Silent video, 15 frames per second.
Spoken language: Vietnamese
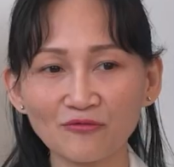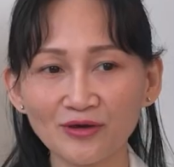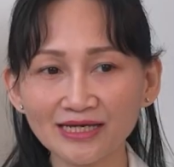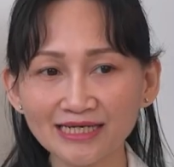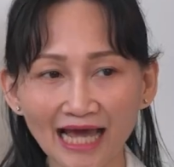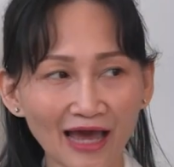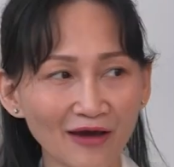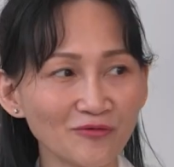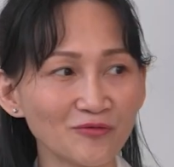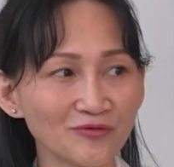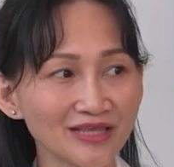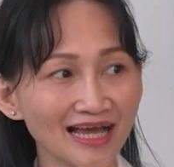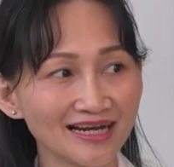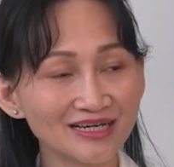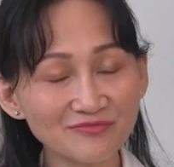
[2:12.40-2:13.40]
khuyến cáo của
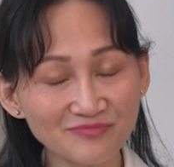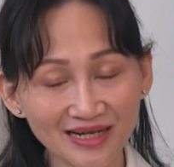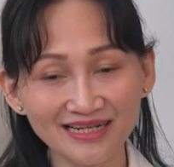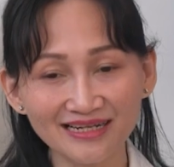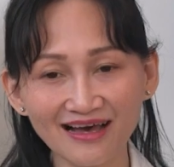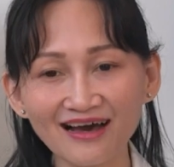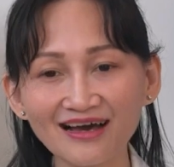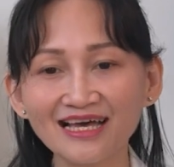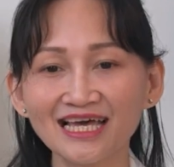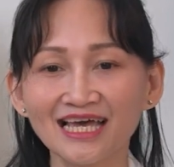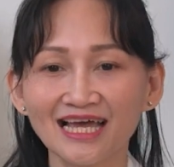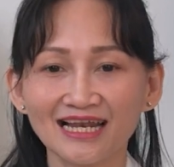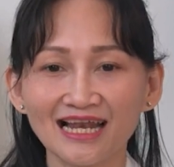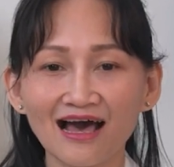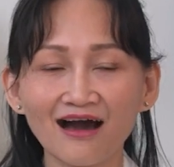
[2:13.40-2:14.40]
nhà nước mình đó
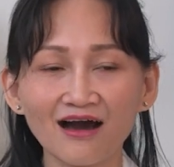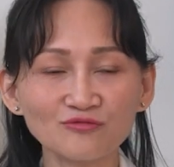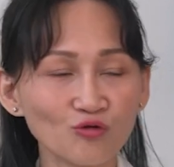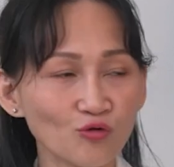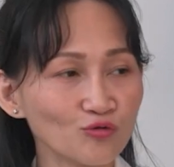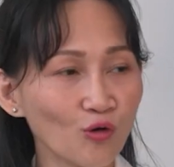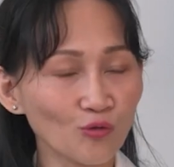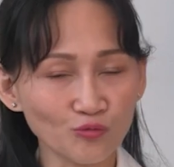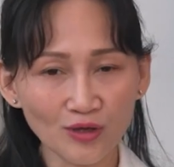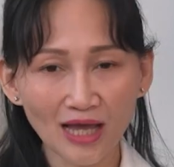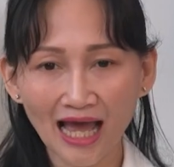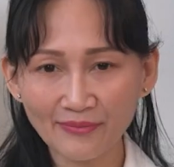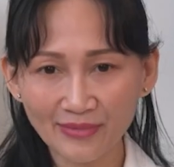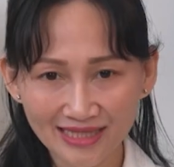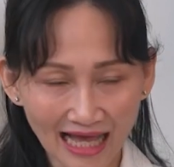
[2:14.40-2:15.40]
là ở độ tuổi
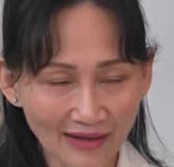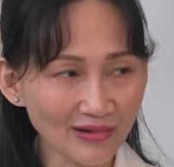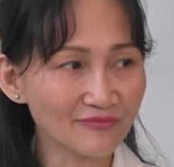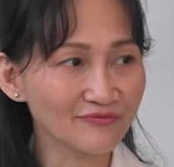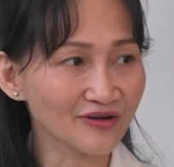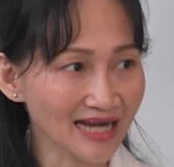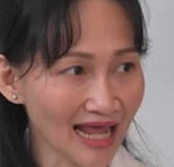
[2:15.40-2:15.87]
28 là vừa